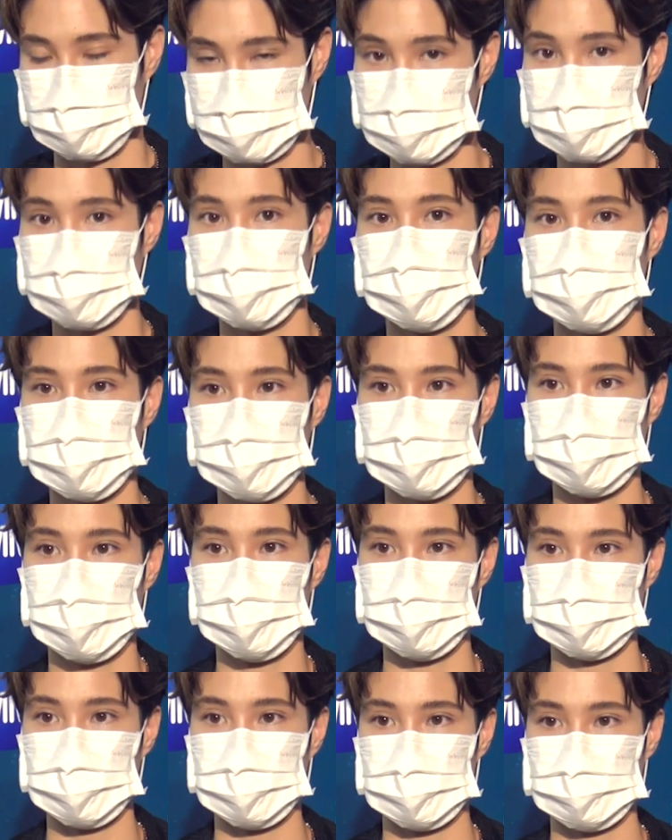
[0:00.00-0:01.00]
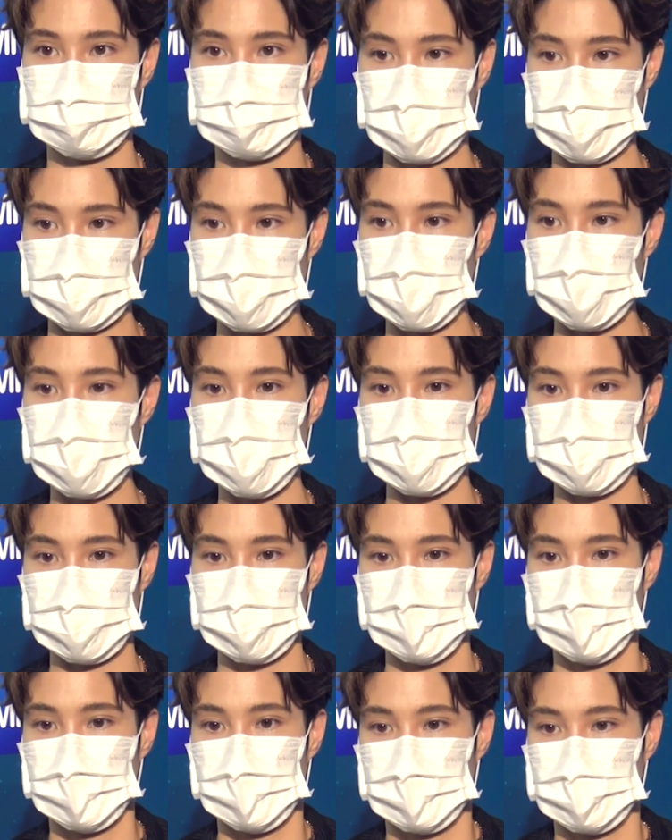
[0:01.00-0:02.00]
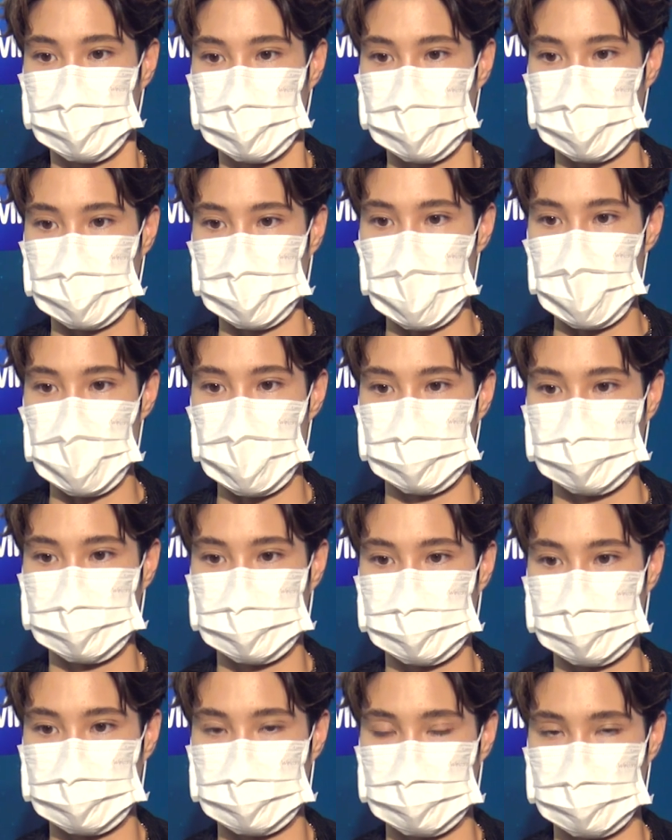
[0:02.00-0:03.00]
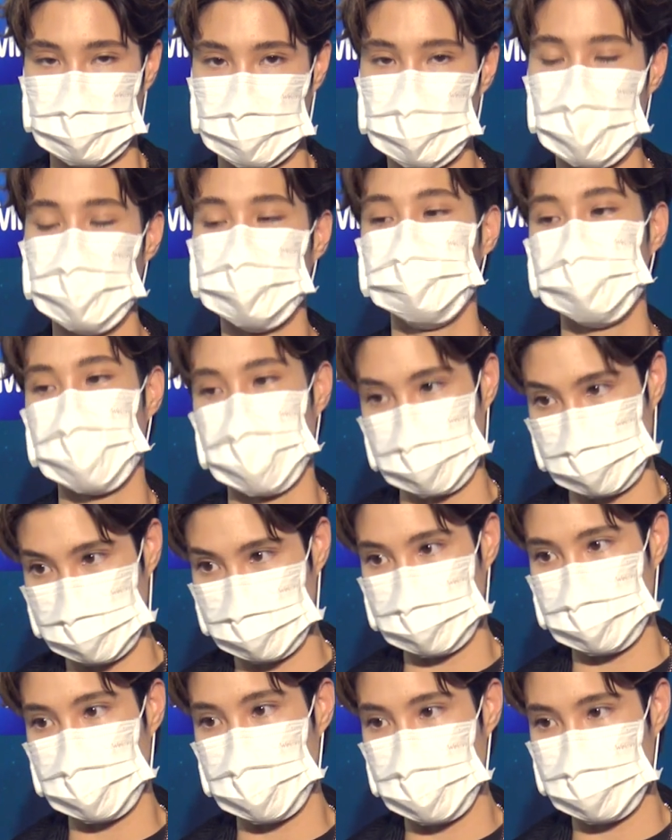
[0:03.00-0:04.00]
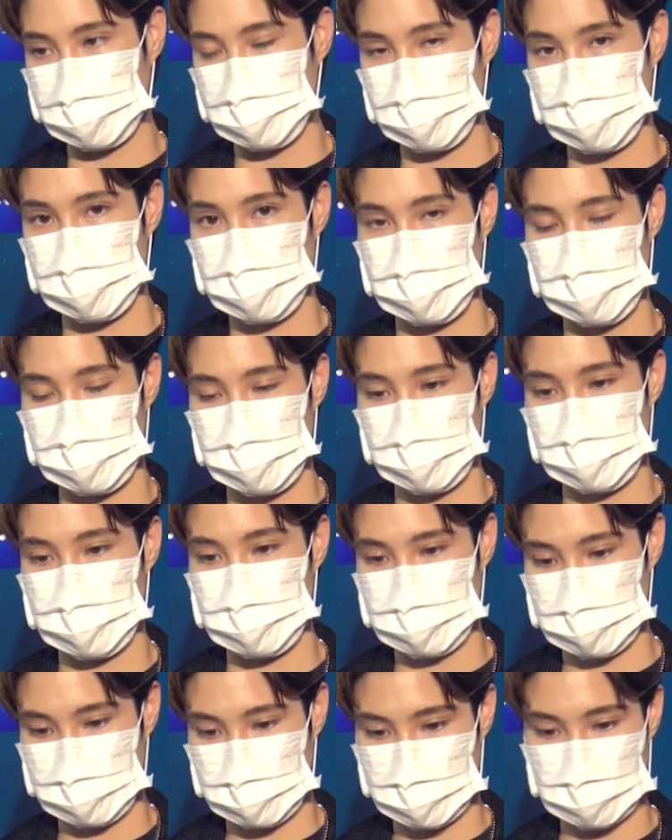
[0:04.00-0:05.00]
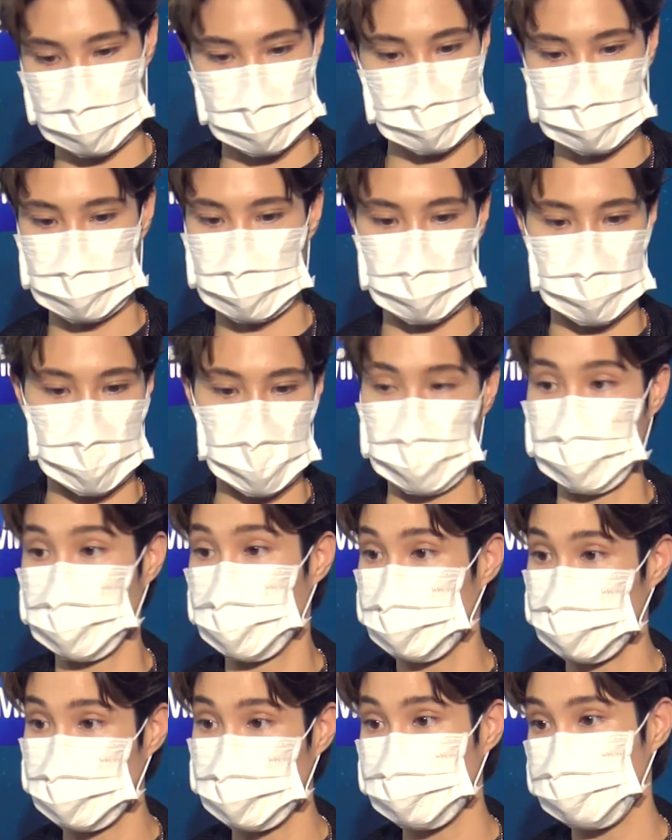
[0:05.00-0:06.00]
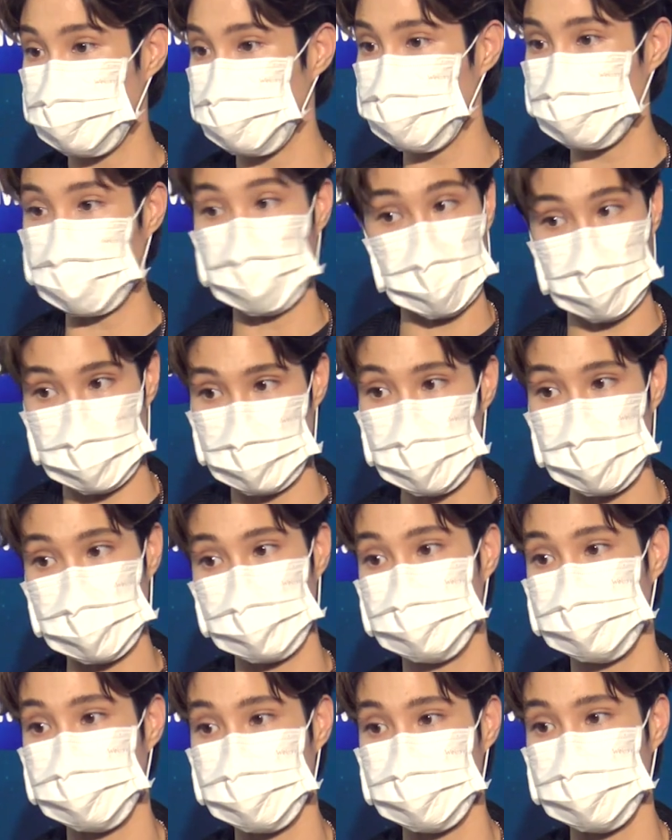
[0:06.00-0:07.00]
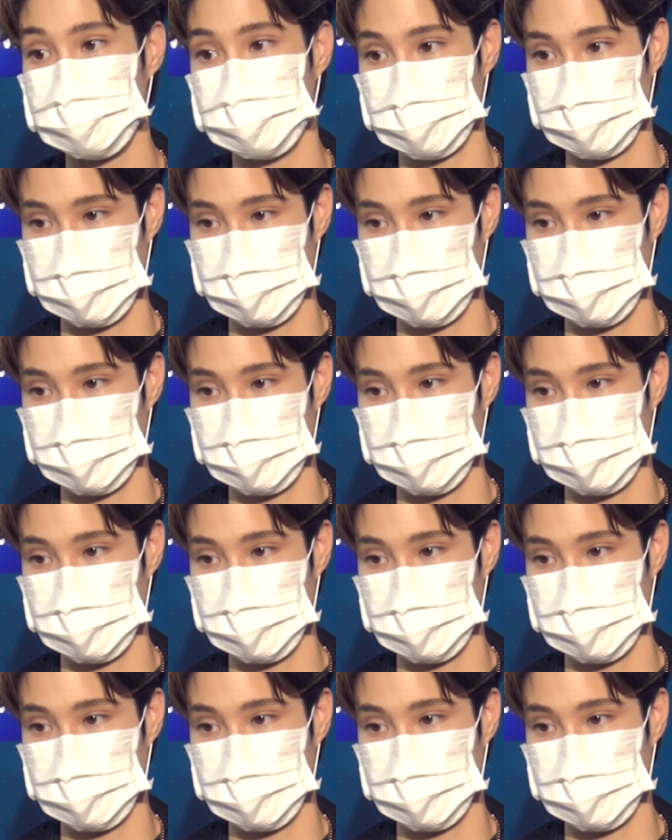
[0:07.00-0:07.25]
อืมก็คงเป็นได้ในการกระบอกเสียงหนึ่งนะคะที่ที่ก็เราเห็นเขาลงชื่อกันเราก็ไปลงชื่อ